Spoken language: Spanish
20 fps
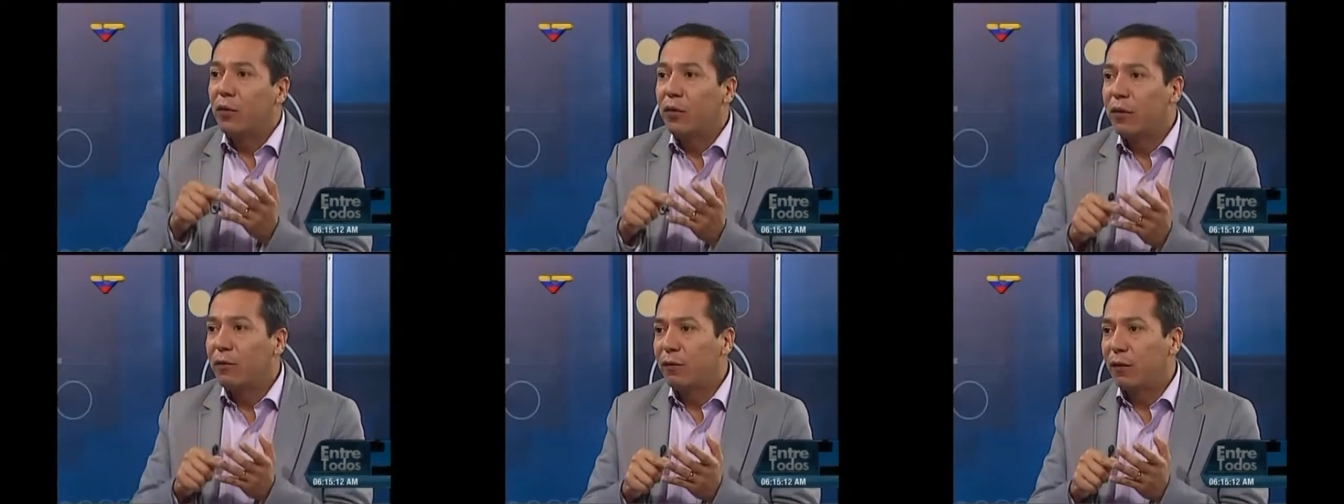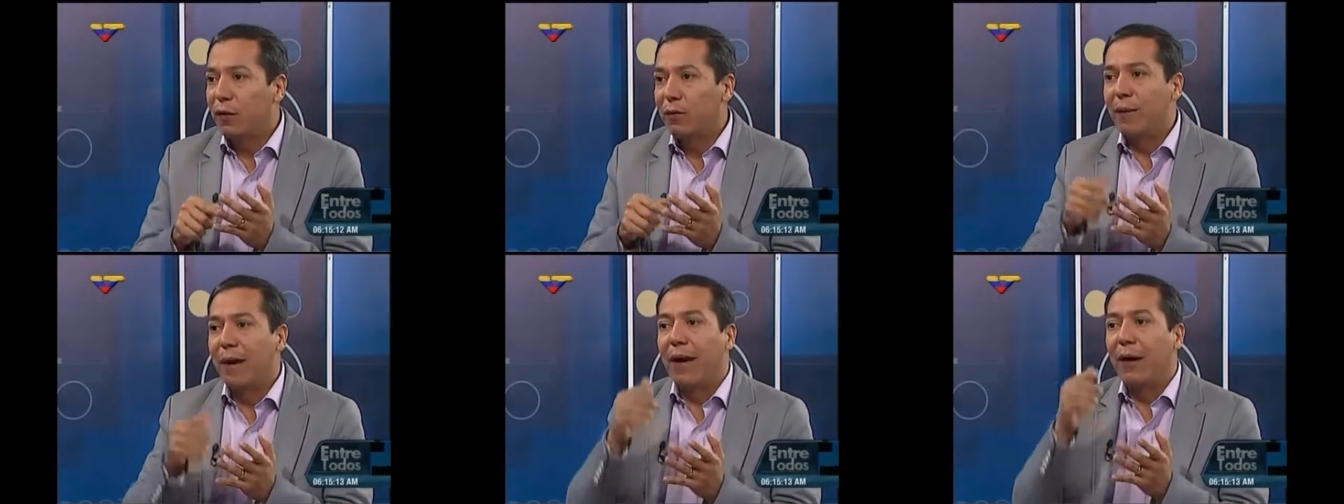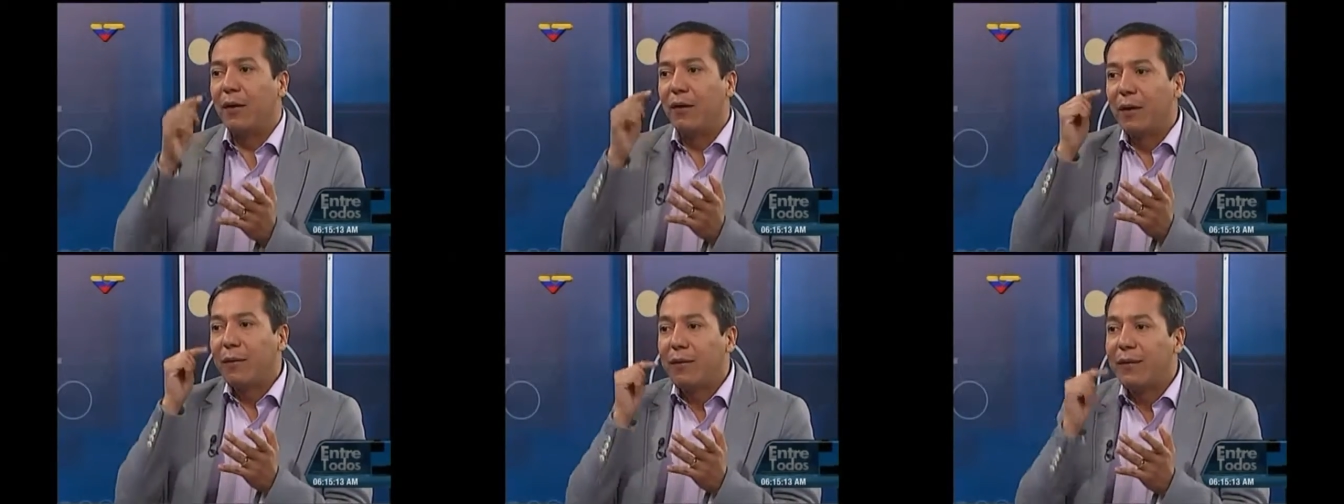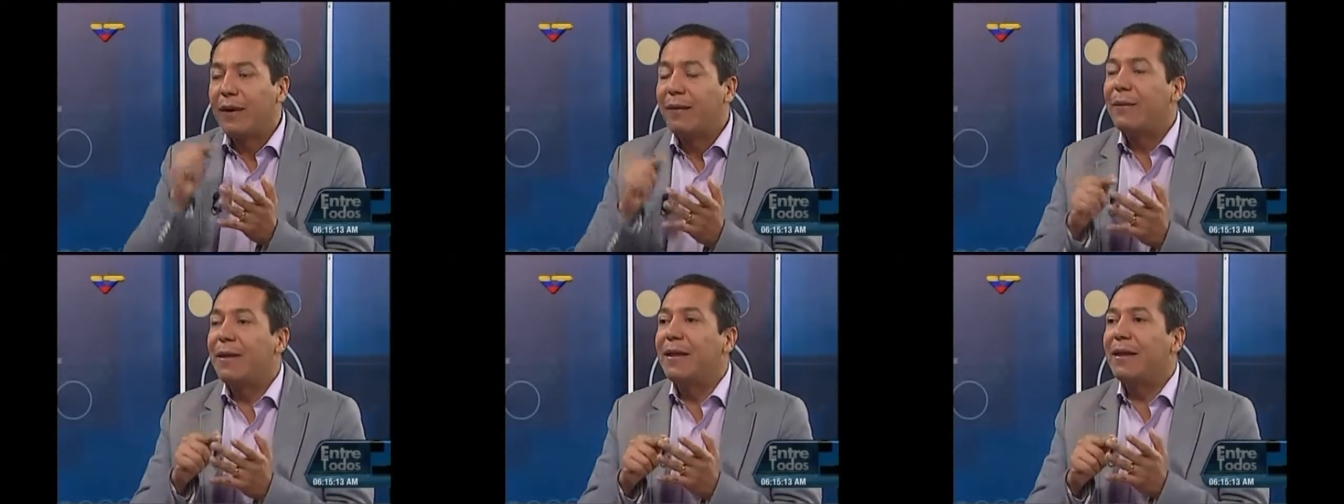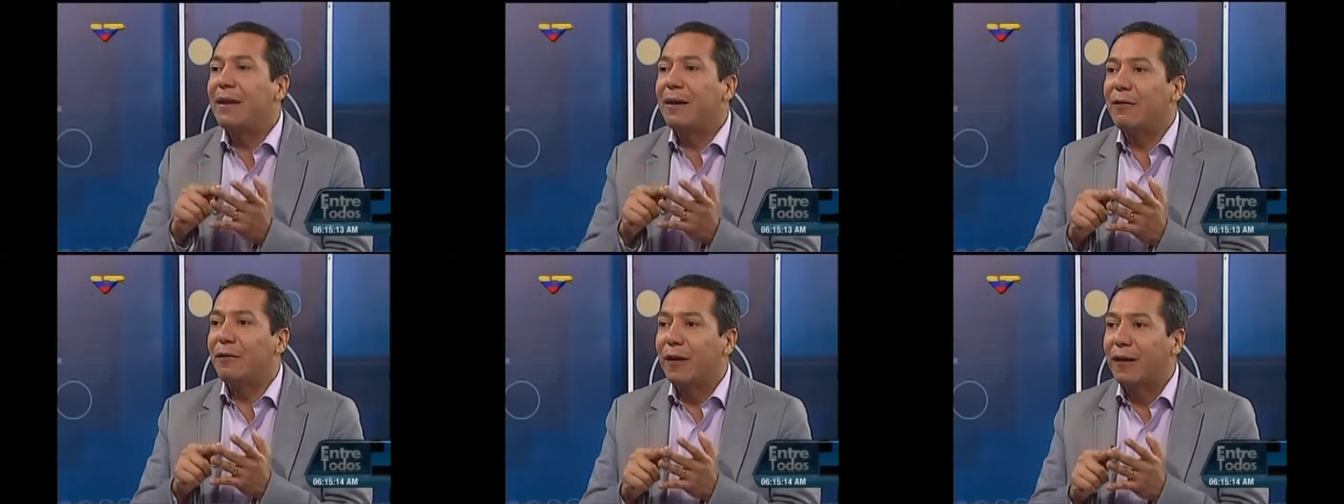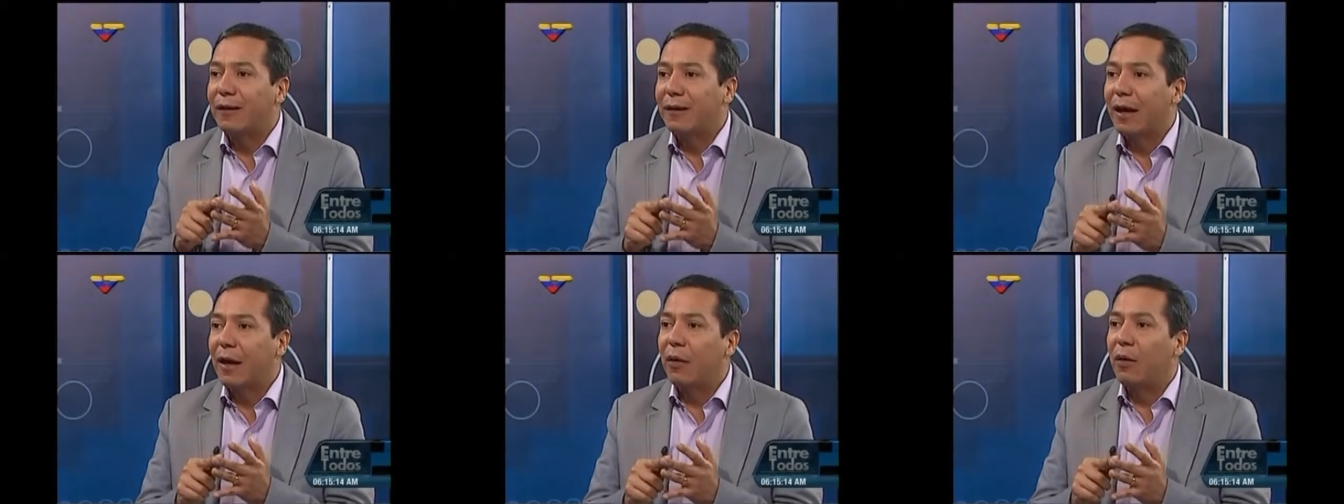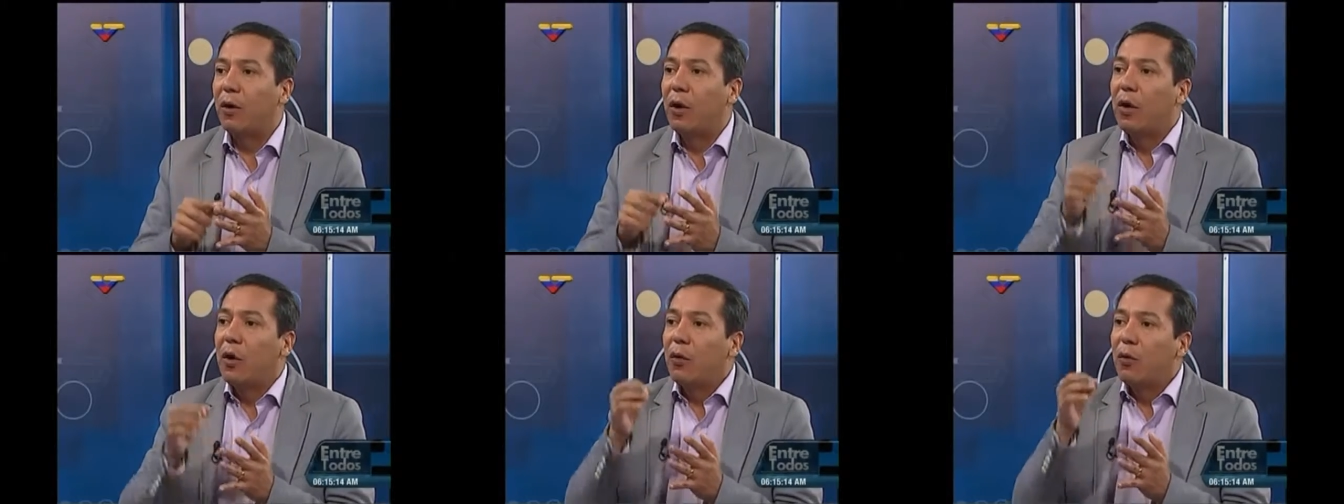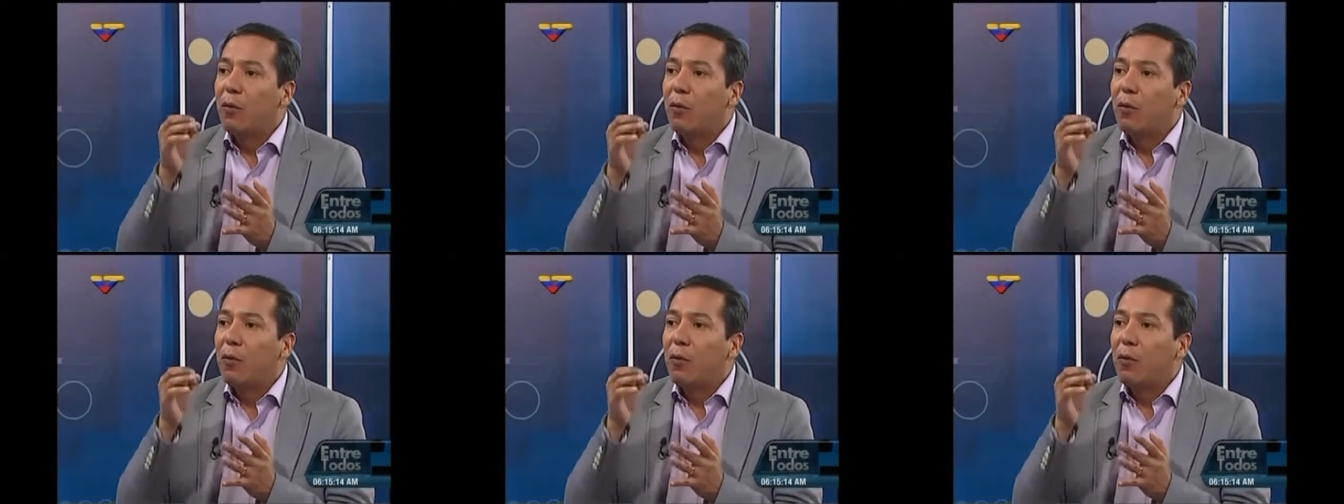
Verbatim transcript: uniformados, debidamente afeitados,